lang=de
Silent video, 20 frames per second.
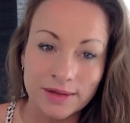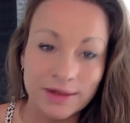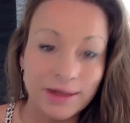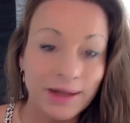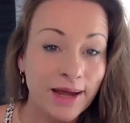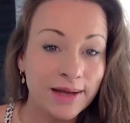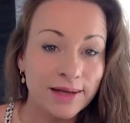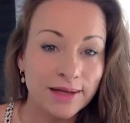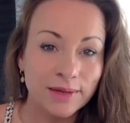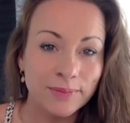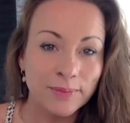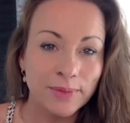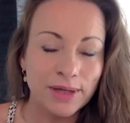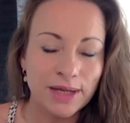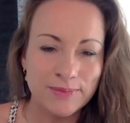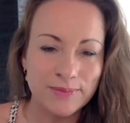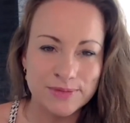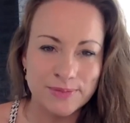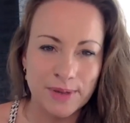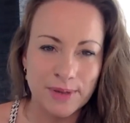In einigen
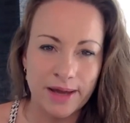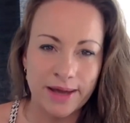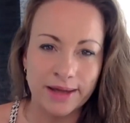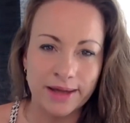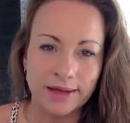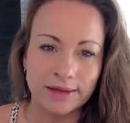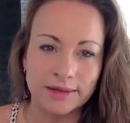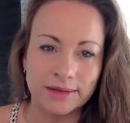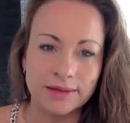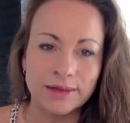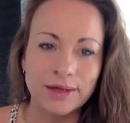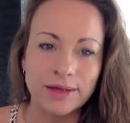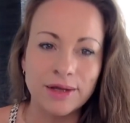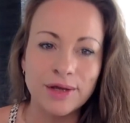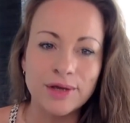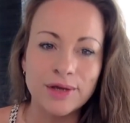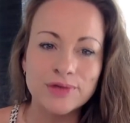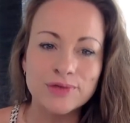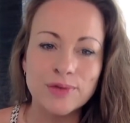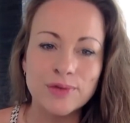Lebensbereichen.
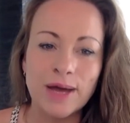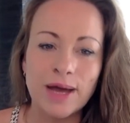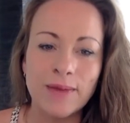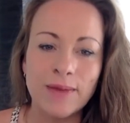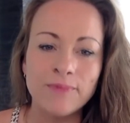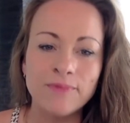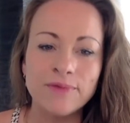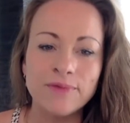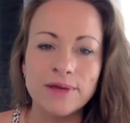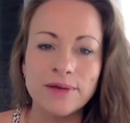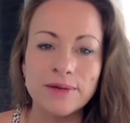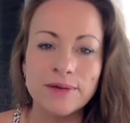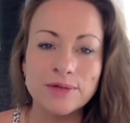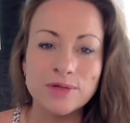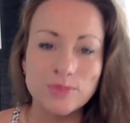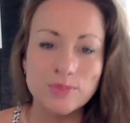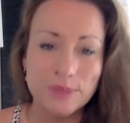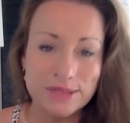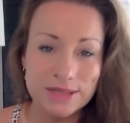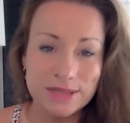So haben wir
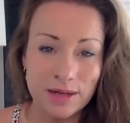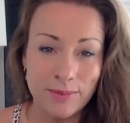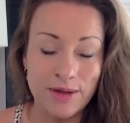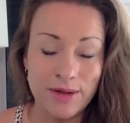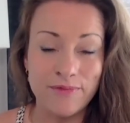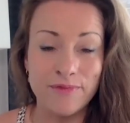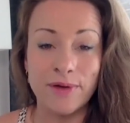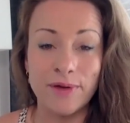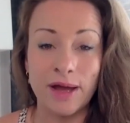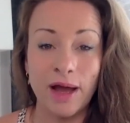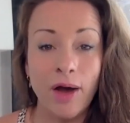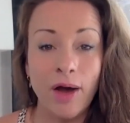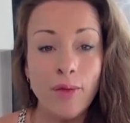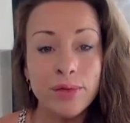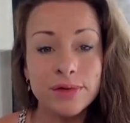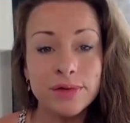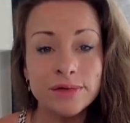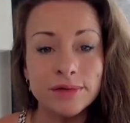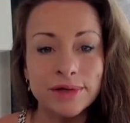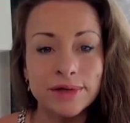speziell bei
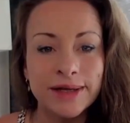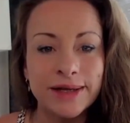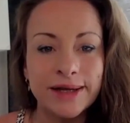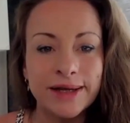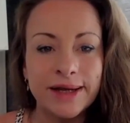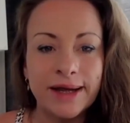Frauen